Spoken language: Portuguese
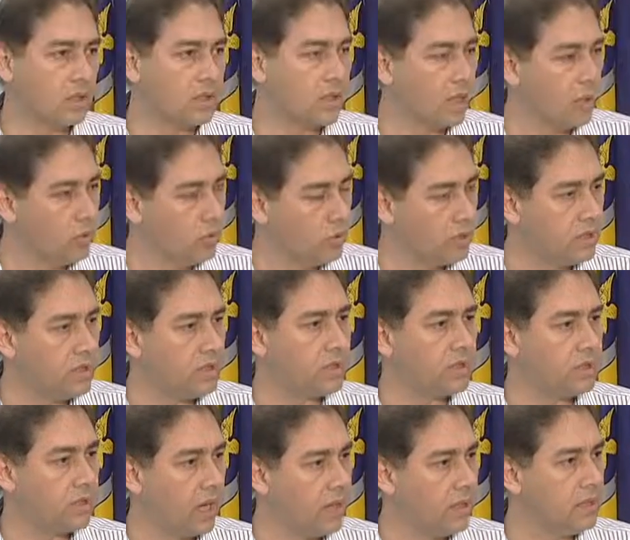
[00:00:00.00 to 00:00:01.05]
Salute
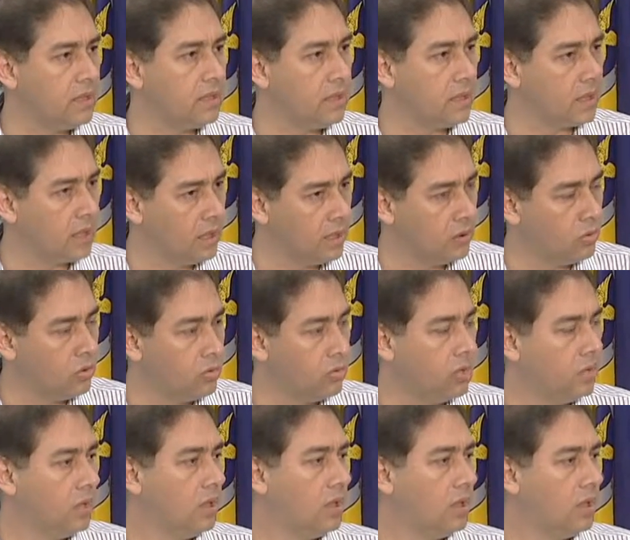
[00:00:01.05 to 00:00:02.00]
está entregando